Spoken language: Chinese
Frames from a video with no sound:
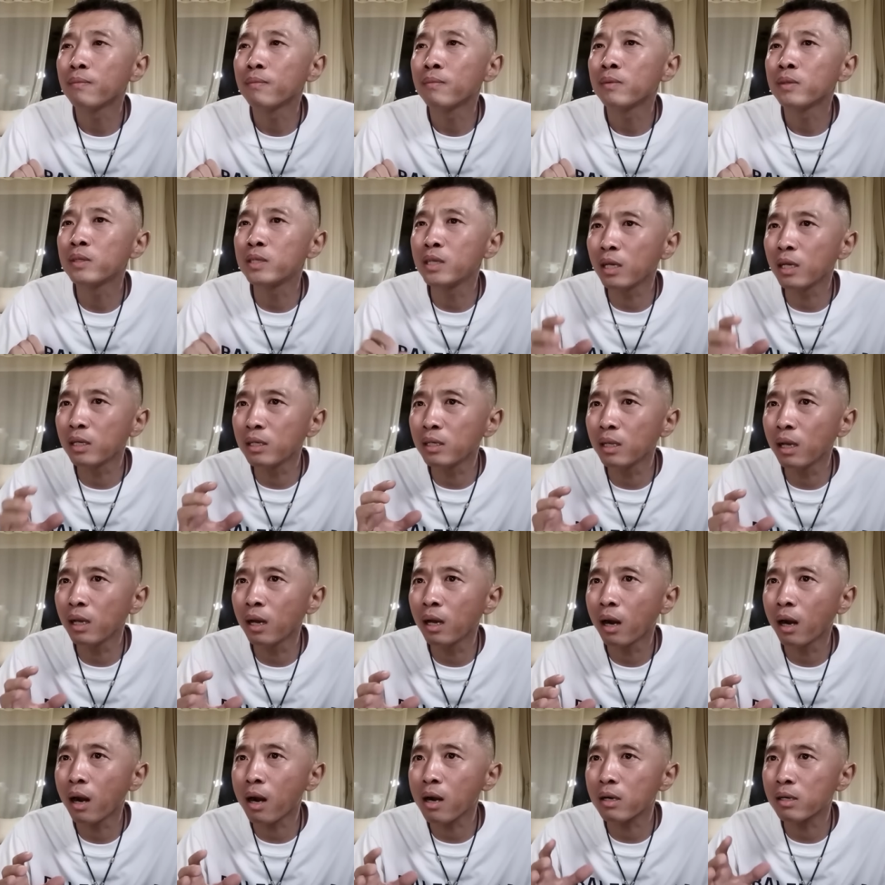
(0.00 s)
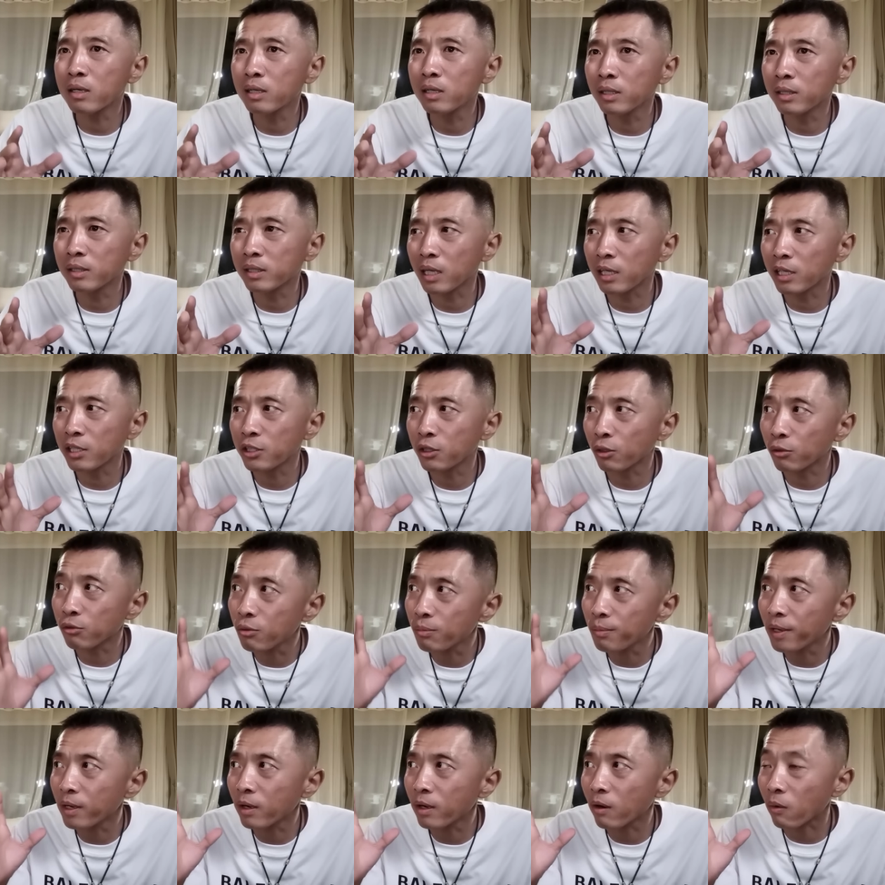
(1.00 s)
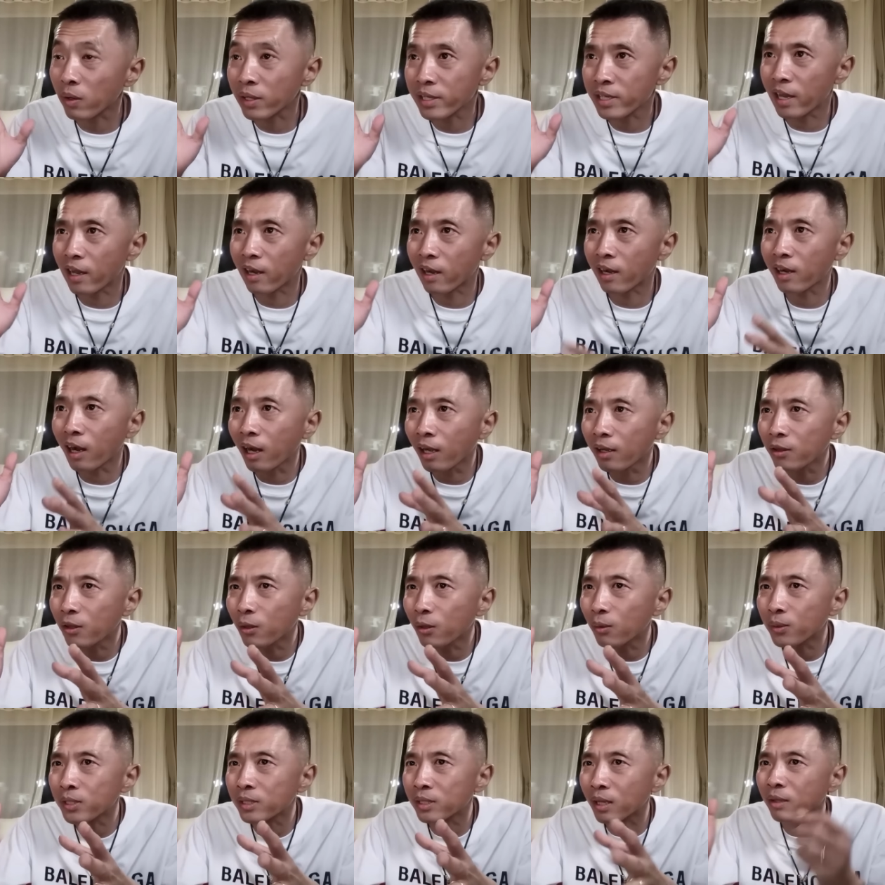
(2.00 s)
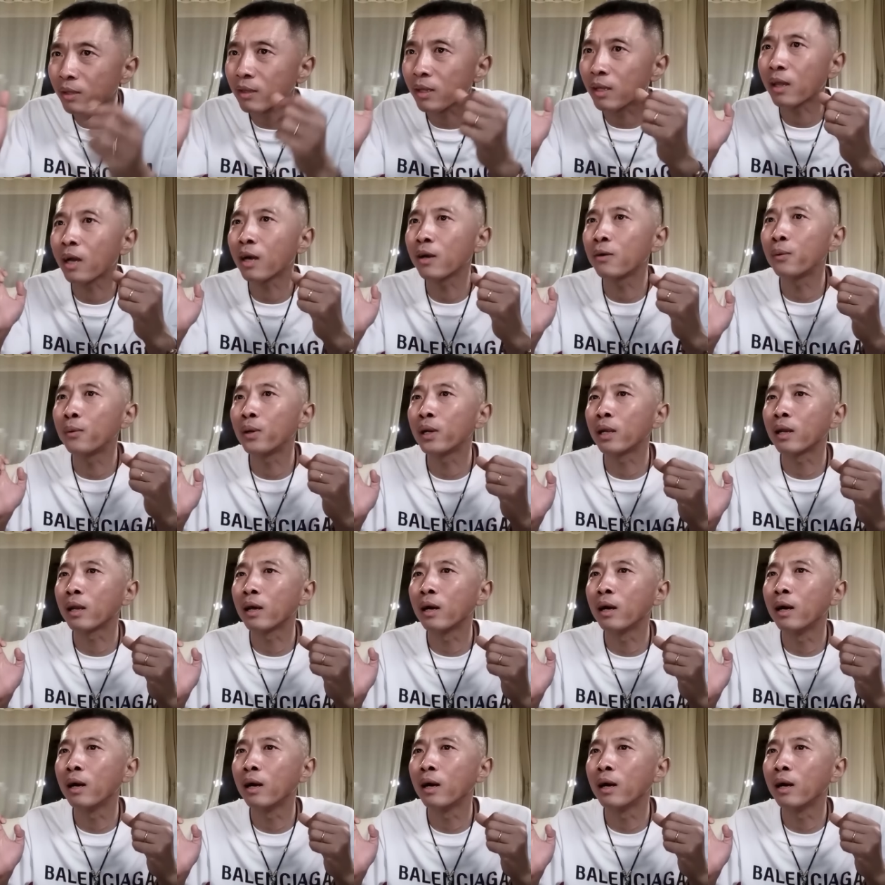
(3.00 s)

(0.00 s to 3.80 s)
接着呢，二哥在这小区门口也看到桑塔纳过来了，